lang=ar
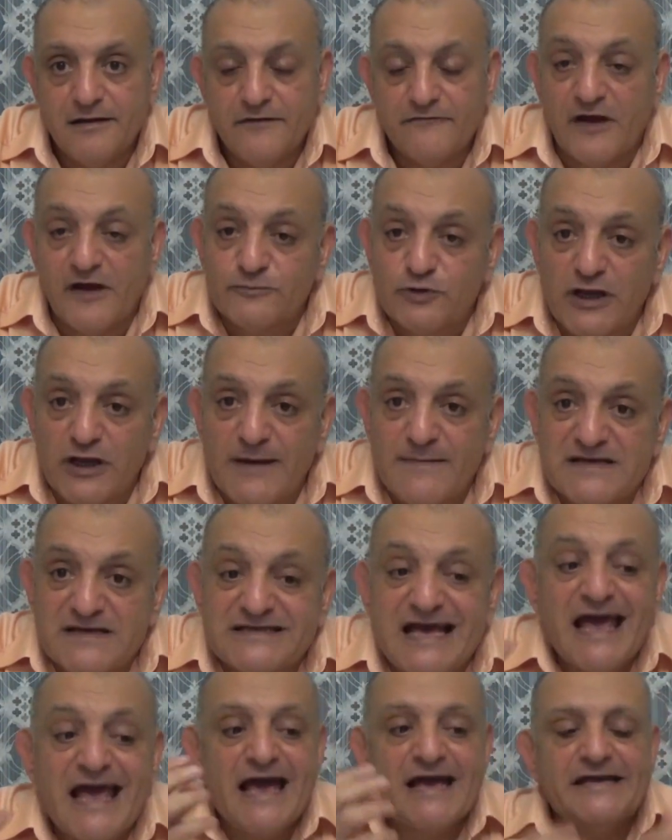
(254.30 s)
فهمتوا اللعبه
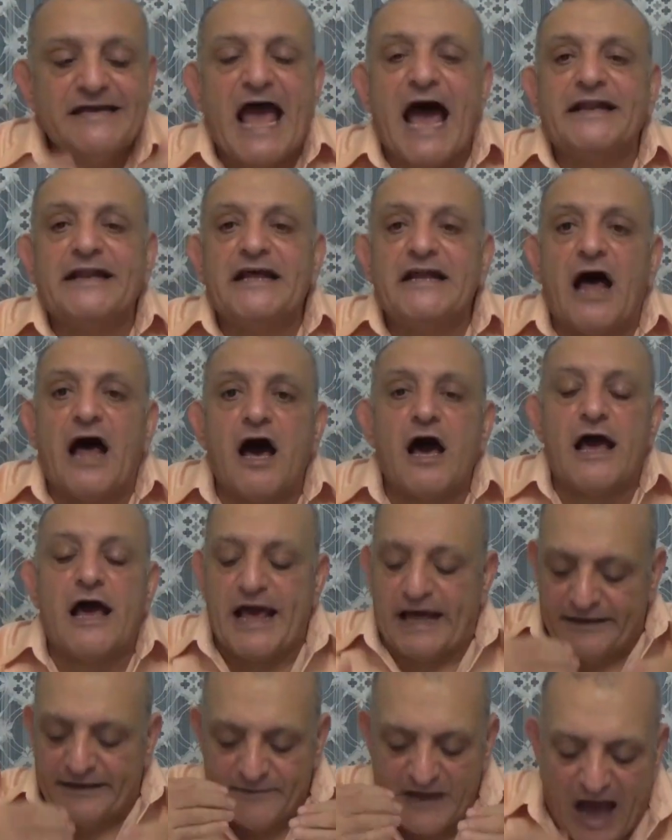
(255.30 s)
ازاي يعني
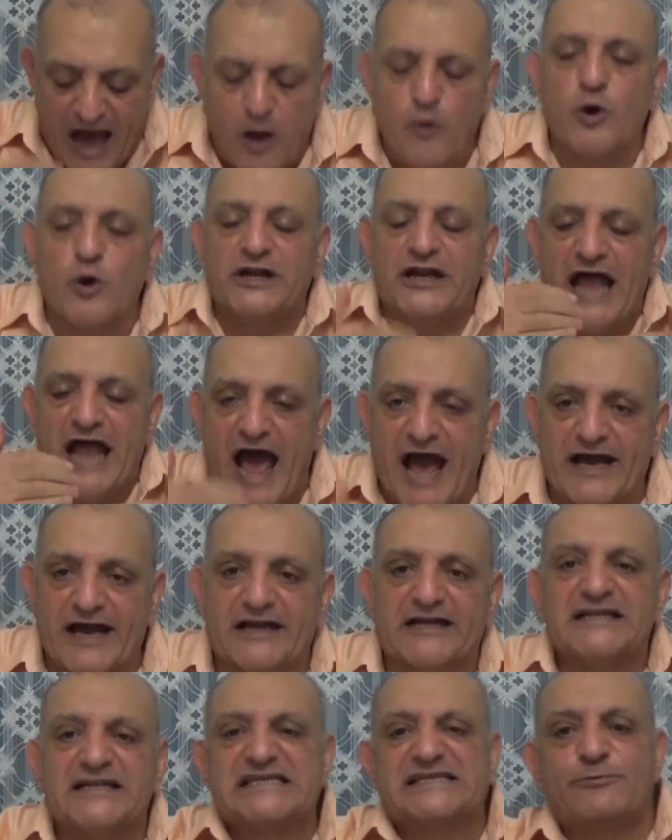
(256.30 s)
يعني من الاول للاخر
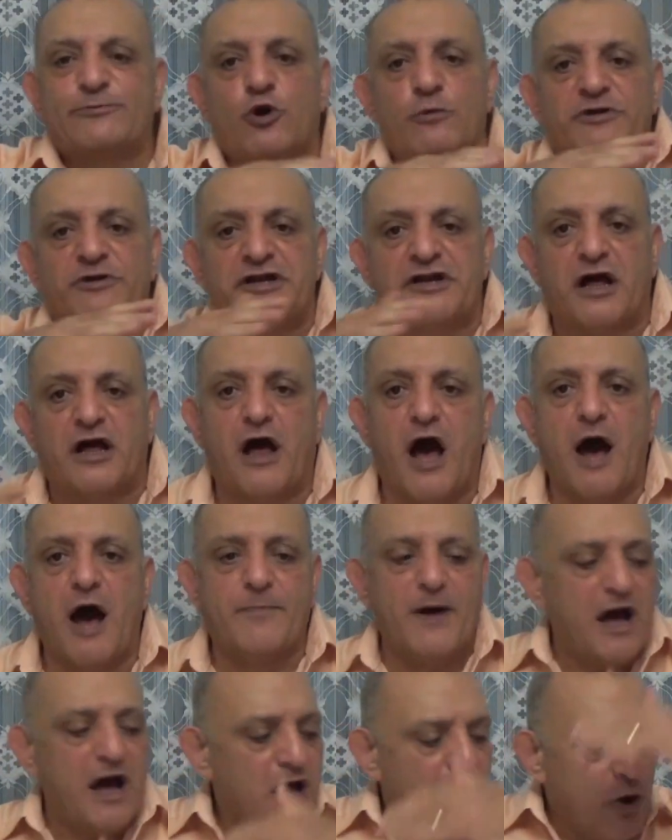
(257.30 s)
كده سيبكم من
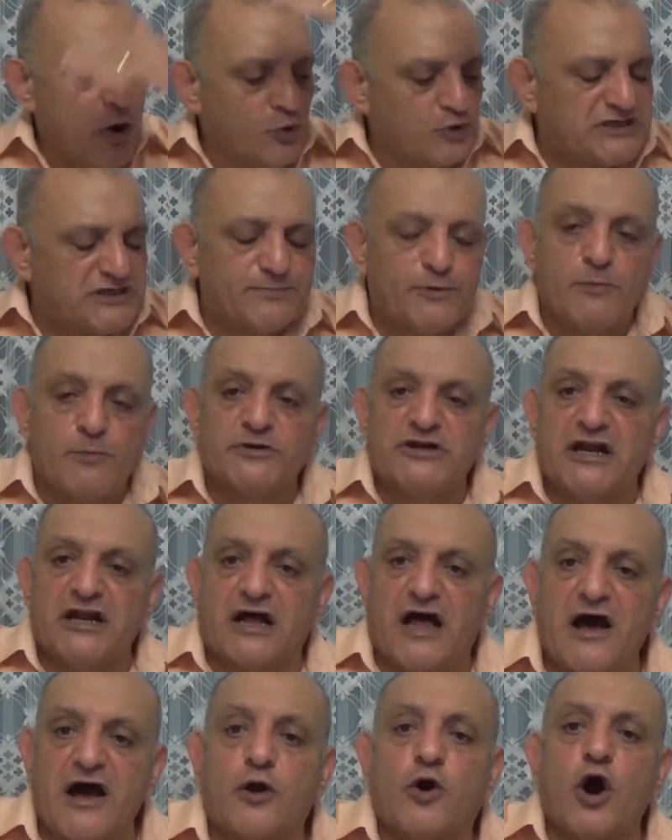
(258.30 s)
النقابه وسيبكم من
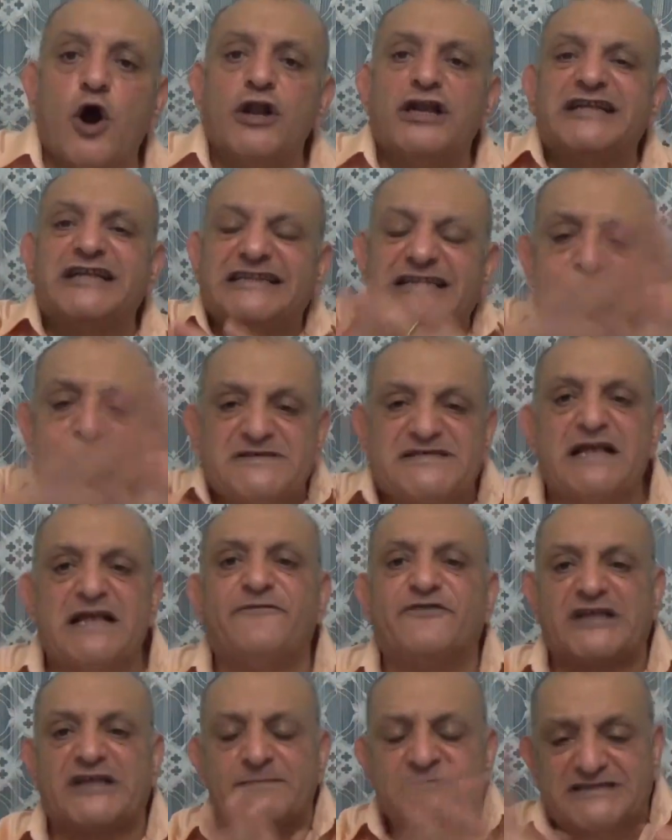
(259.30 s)
اللقاء كل ده تمثيل
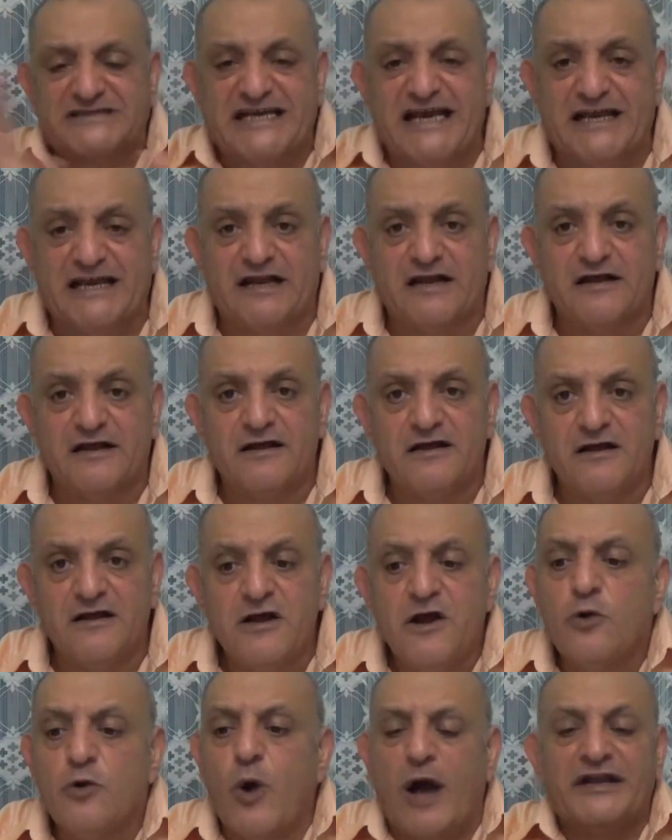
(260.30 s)
في تمثيل
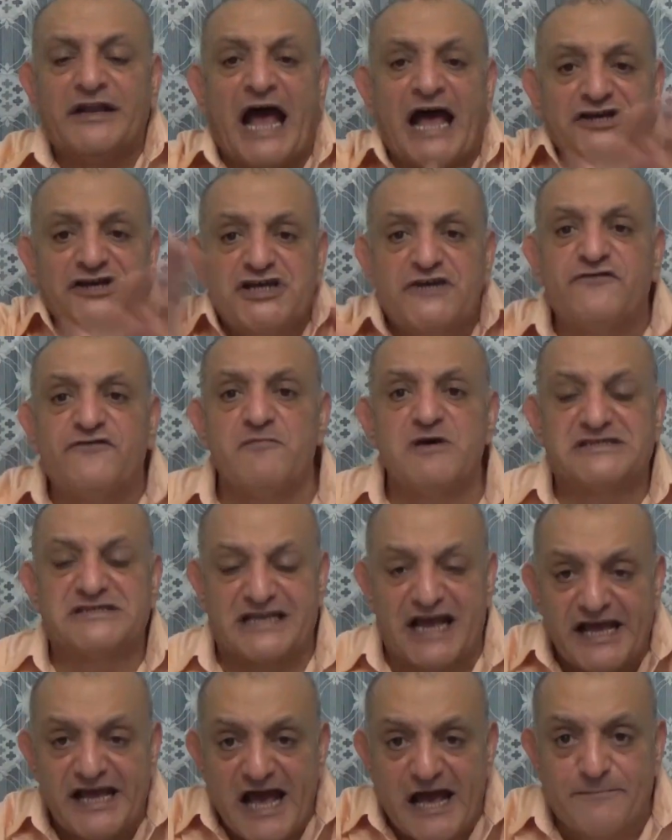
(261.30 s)
واحنا عايشين في
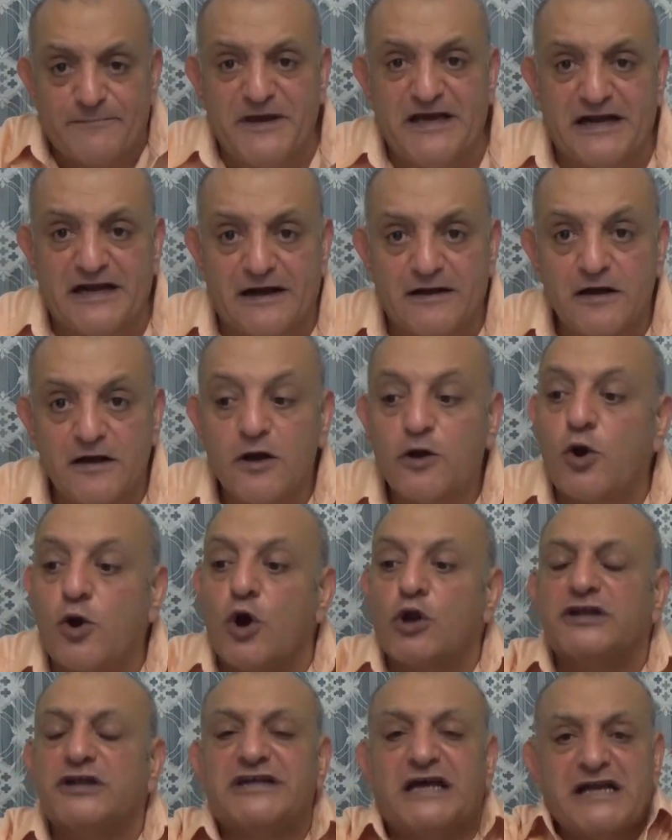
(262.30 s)
مسرحيه كبيره
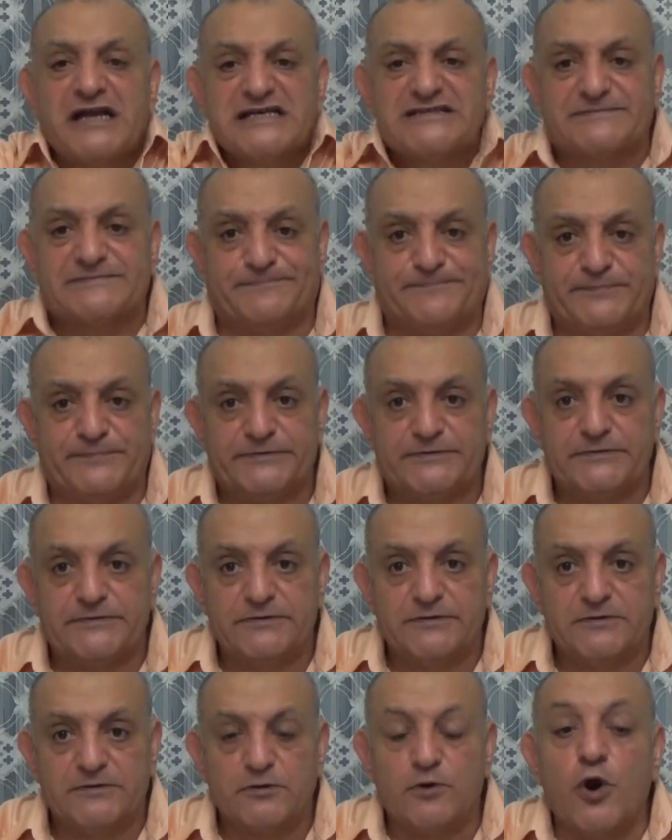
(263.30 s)
كل ده نصب
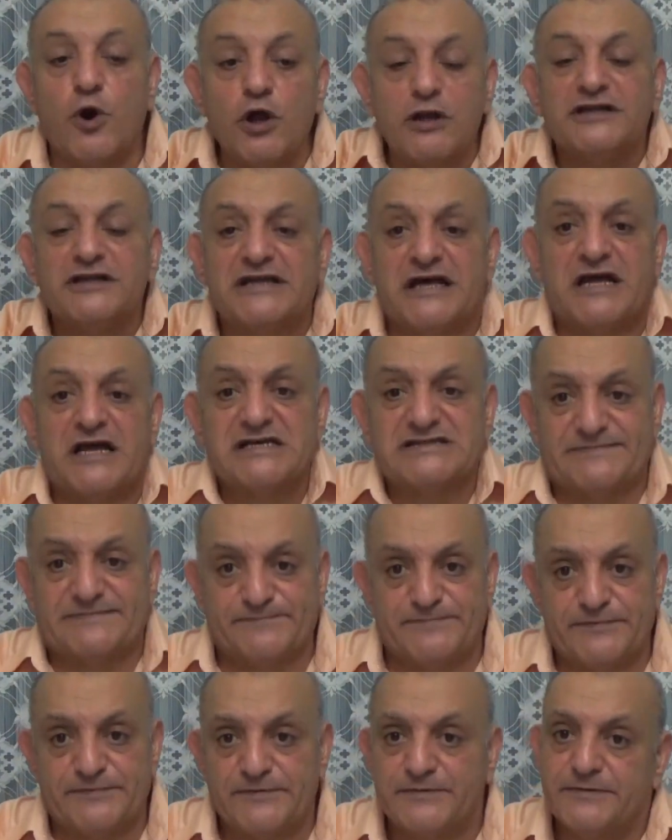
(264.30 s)
كل ده نصب
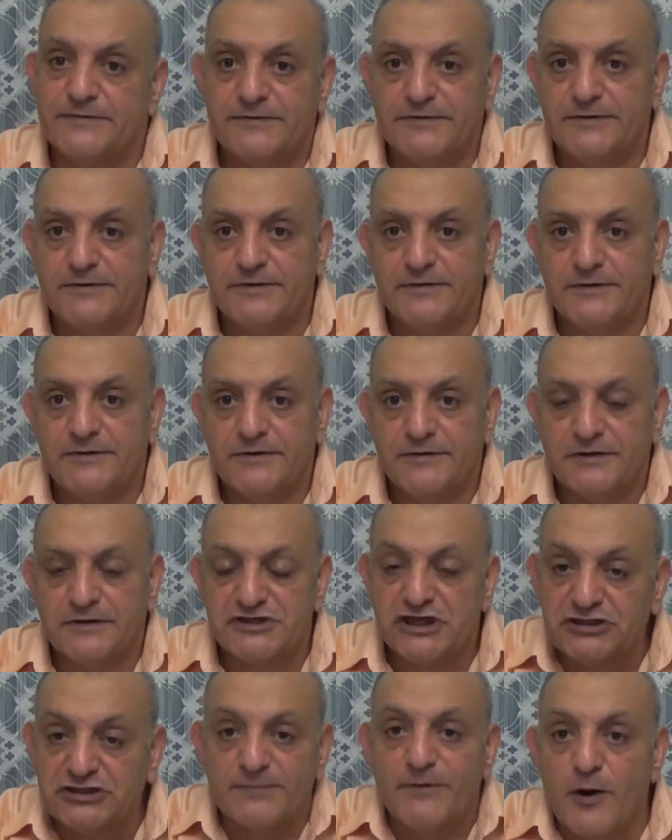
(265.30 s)

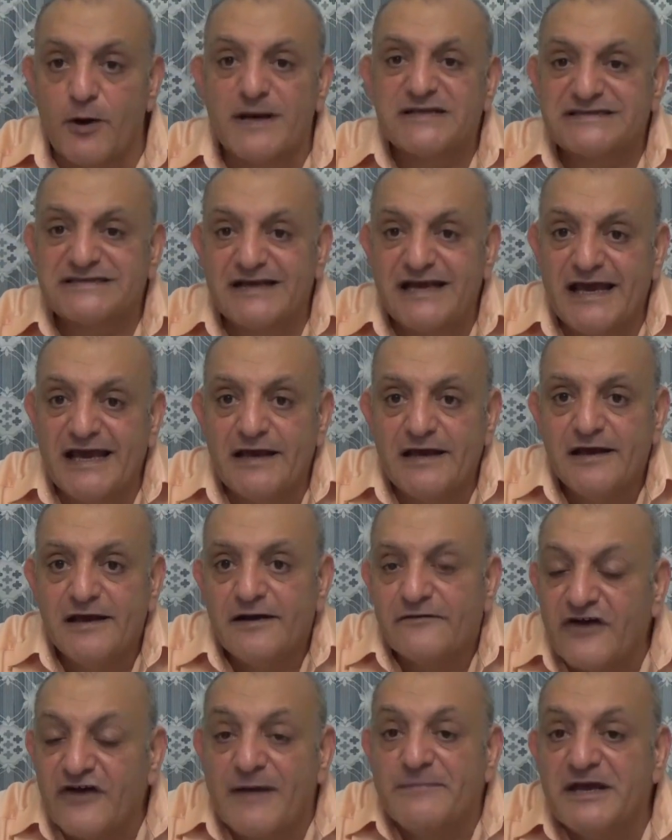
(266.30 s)
عشان تبقوا بس ايه
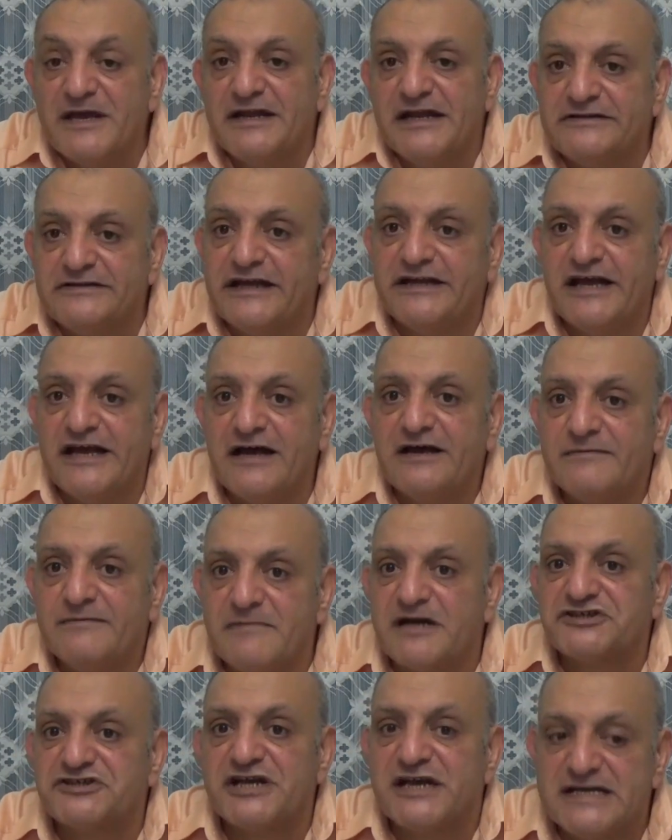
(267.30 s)
فاهمين الدنيا
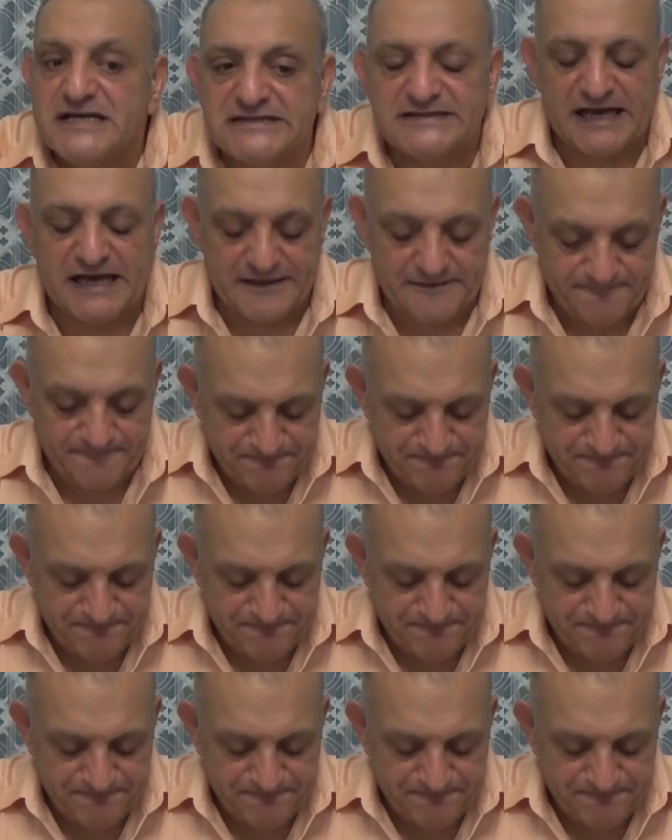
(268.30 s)
ماشيه ازاي